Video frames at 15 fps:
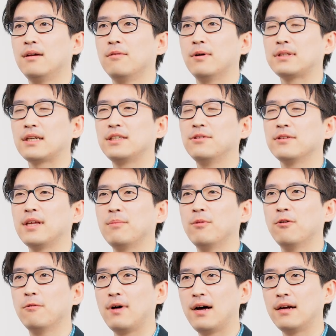私の専
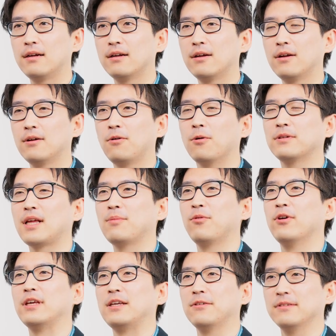門は国際
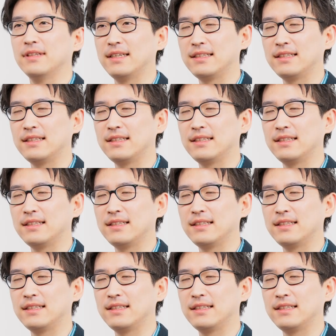貿易論で